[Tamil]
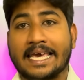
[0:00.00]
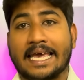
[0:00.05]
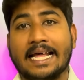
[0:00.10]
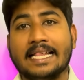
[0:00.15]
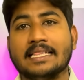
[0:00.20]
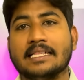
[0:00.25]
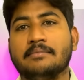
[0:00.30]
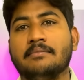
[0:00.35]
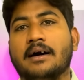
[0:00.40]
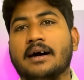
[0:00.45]

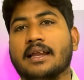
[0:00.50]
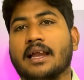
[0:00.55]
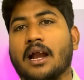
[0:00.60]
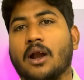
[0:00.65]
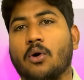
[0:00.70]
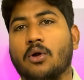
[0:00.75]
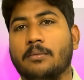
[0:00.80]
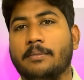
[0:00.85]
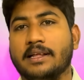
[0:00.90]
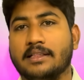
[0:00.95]
எந்த
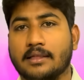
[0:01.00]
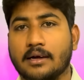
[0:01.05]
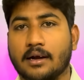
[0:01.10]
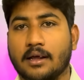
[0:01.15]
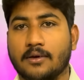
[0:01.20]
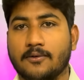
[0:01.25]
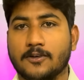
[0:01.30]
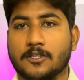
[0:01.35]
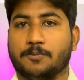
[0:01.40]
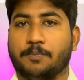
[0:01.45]
மாதிரியான ஒரு மெத்தடை
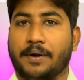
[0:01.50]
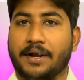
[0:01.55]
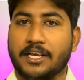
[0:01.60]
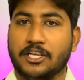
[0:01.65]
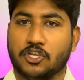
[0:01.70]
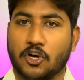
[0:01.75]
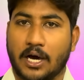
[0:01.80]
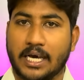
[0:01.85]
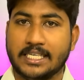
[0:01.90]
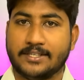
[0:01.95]
யூஸ் பண்ணி
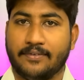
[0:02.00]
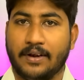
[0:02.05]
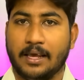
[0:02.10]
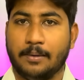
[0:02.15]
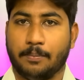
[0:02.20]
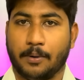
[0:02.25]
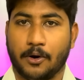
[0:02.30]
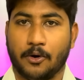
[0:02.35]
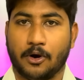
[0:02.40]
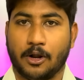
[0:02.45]
சாய்ஸ்
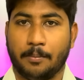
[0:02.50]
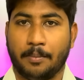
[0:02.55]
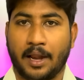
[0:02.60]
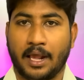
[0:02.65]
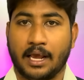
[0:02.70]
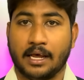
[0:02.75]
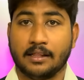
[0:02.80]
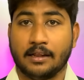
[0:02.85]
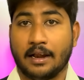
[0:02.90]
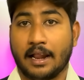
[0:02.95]
ஃபில்லிங் பண்ணணும்
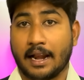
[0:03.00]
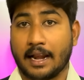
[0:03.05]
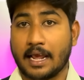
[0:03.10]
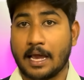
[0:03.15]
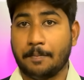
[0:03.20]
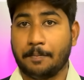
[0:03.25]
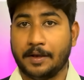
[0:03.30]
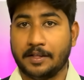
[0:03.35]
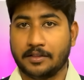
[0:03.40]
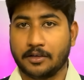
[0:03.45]
அப்படிங்கிறது நிறைய
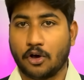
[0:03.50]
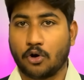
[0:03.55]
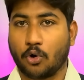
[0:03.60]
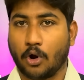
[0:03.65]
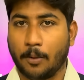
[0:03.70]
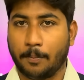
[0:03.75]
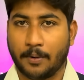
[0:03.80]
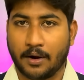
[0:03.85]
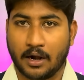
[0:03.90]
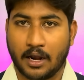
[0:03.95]
பேத்துக்கு
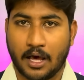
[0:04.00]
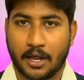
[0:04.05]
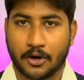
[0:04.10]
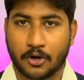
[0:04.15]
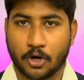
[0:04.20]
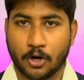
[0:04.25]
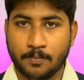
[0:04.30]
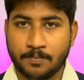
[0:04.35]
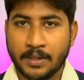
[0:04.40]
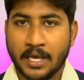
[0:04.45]
குழப்பங்களாக
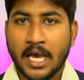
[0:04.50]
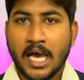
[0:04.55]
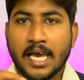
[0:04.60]
இருக்கும்